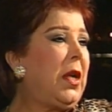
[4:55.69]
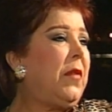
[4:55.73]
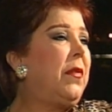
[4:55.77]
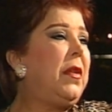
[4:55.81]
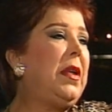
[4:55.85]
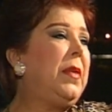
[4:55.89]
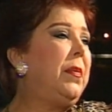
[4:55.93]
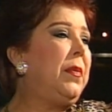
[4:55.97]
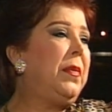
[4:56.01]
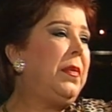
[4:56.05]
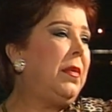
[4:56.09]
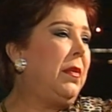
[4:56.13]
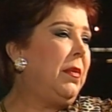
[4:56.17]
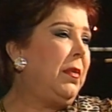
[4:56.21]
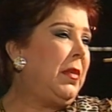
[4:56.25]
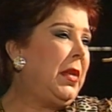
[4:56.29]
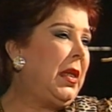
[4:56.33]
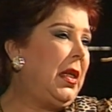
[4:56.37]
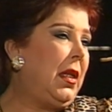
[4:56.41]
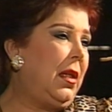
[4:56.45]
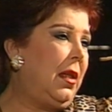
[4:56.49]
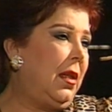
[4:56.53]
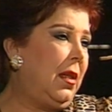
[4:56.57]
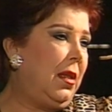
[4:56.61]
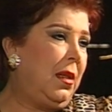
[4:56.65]

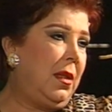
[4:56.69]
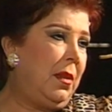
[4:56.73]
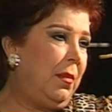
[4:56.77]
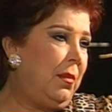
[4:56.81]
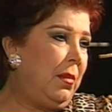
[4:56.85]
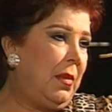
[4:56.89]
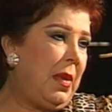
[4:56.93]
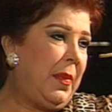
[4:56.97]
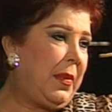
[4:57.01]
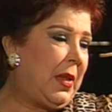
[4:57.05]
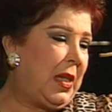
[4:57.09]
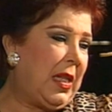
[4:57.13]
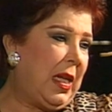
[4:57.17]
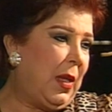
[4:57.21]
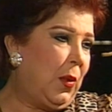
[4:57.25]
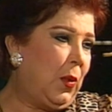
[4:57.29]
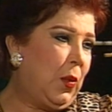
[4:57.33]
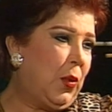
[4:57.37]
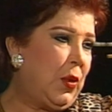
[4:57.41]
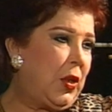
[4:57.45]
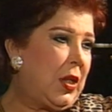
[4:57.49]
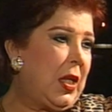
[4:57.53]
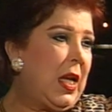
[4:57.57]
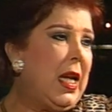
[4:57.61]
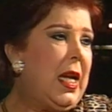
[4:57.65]
فما
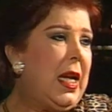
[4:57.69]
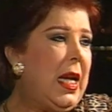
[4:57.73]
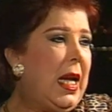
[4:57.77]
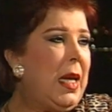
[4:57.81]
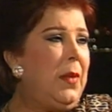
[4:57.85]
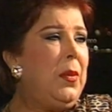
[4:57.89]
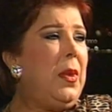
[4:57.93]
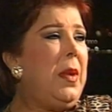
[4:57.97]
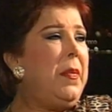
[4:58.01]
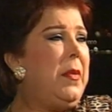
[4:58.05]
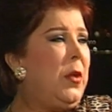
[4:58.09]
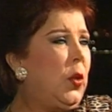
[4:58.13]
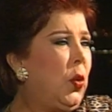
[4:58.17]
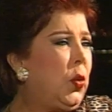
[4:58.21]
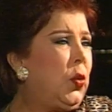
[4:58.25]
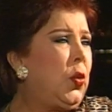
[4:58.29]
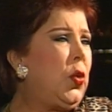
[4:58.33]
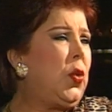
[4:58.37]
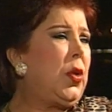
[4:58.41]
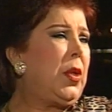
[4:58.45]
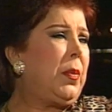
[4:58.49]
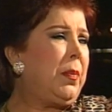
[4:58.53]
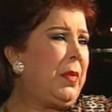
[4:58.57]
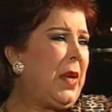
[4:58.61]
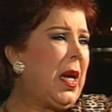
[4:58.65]
بتلاقيهوش المهم انه
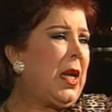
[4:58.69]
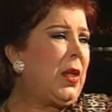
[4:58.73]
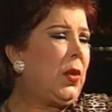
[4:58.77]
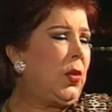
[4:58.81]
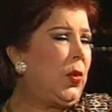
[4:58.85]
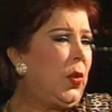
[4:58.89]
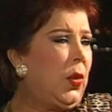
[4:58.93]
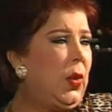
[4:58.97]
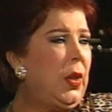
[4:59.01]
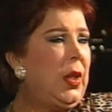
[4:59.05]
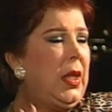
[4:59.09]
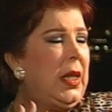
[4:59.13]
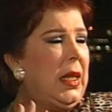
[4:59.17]
دور برضو